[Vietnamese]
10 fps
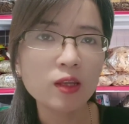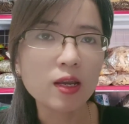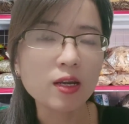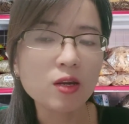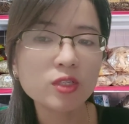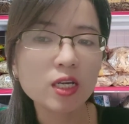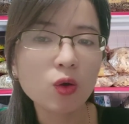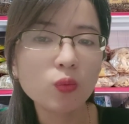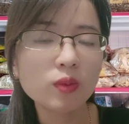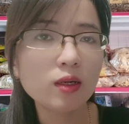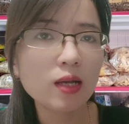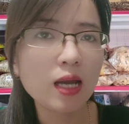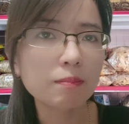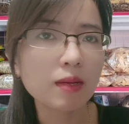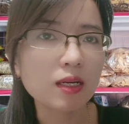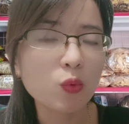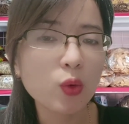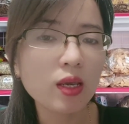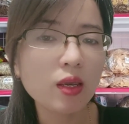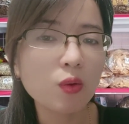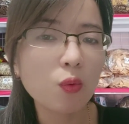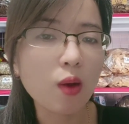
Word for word: Để điều trị ung thư hạch bạch huyết hiệu